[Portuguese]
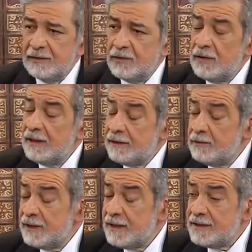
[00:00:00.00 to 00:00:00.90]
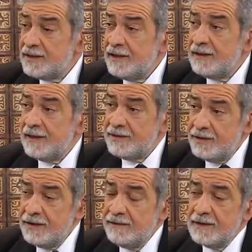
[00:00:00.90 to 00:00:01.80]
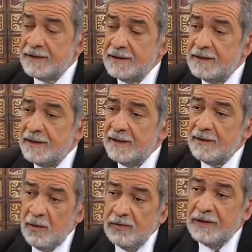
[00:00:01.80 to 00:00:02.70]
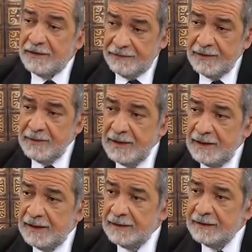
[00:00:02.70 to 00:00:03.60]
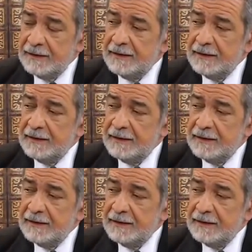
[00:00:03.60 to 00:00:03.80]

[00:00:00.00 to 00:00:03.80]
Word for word: É, doutor Gander, uma das tentativas é, contra a família